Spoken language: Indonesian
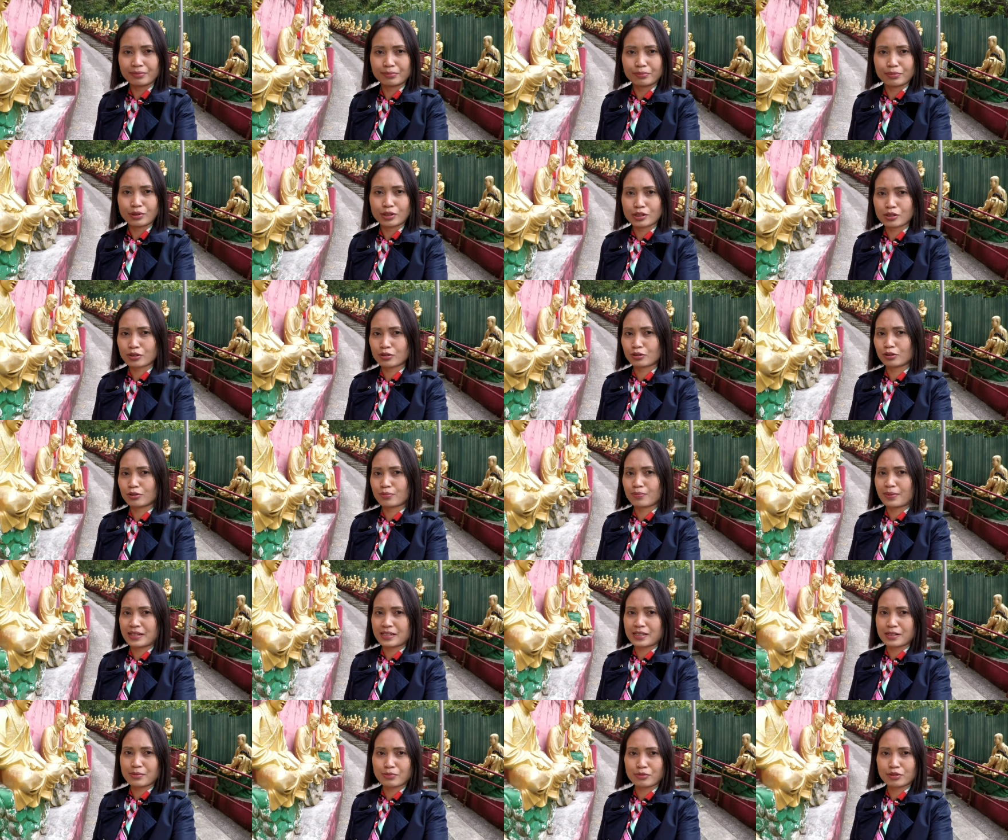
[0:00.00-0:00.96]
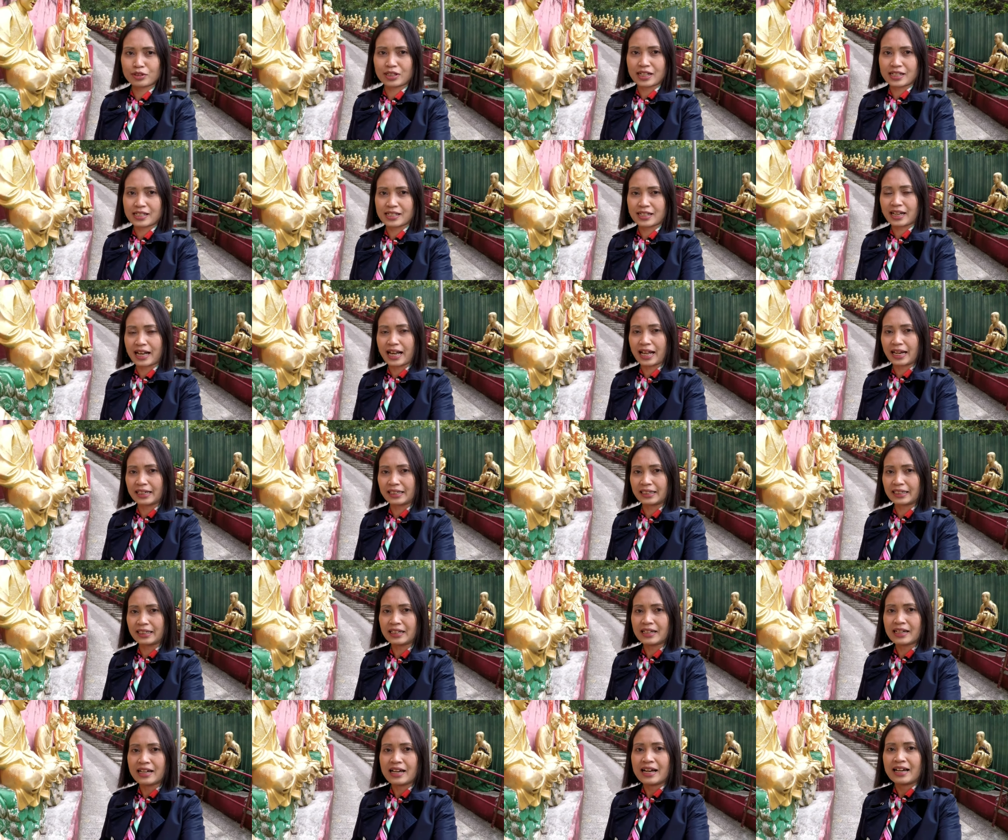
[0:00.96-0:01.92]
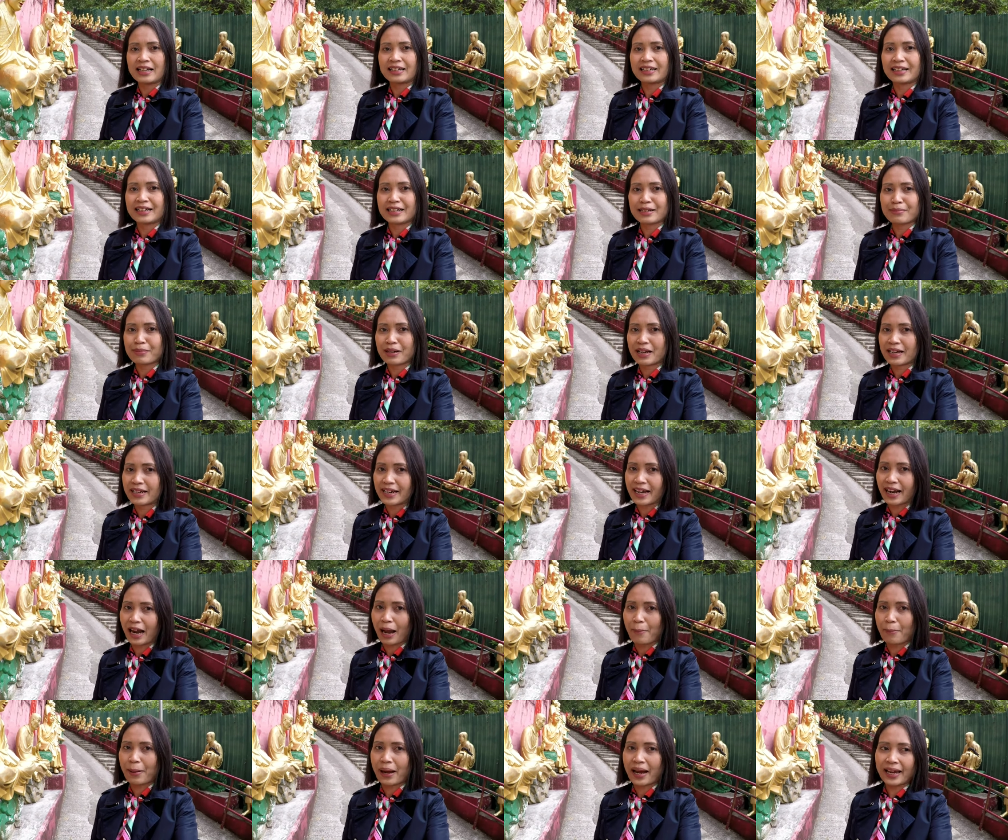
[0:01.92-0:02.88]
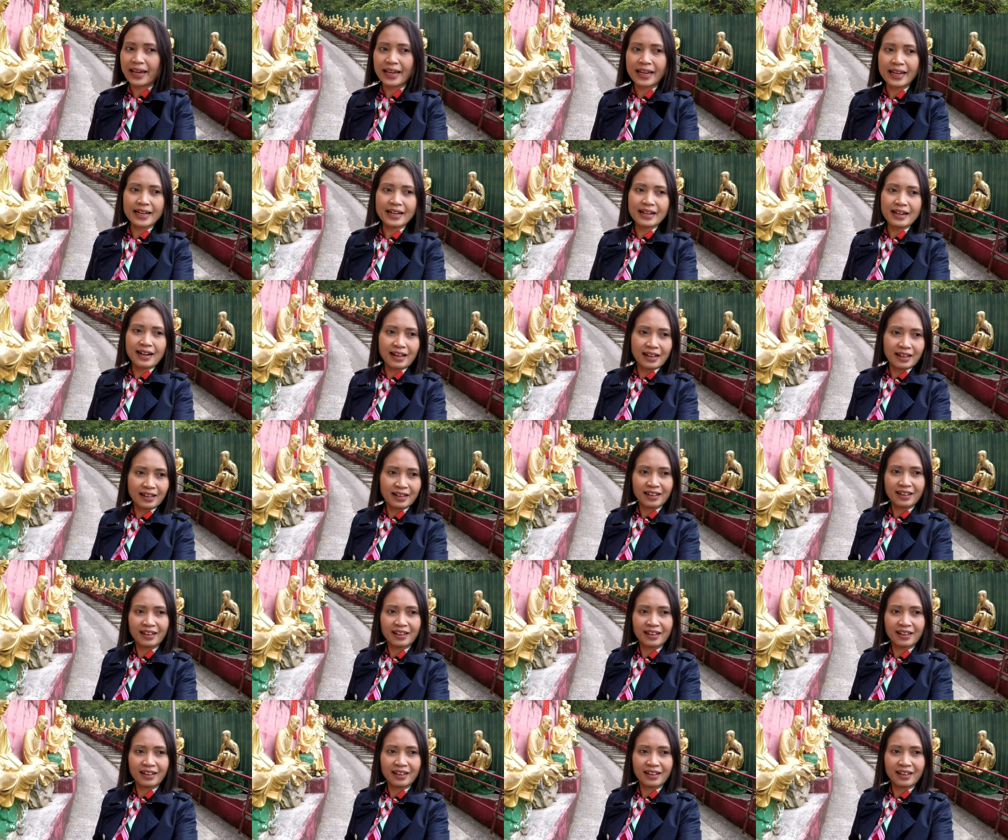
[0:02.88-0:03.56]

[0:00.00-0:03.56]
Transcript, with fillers: Bosku itu masih muda sekali. Dan di Belanda ngapain?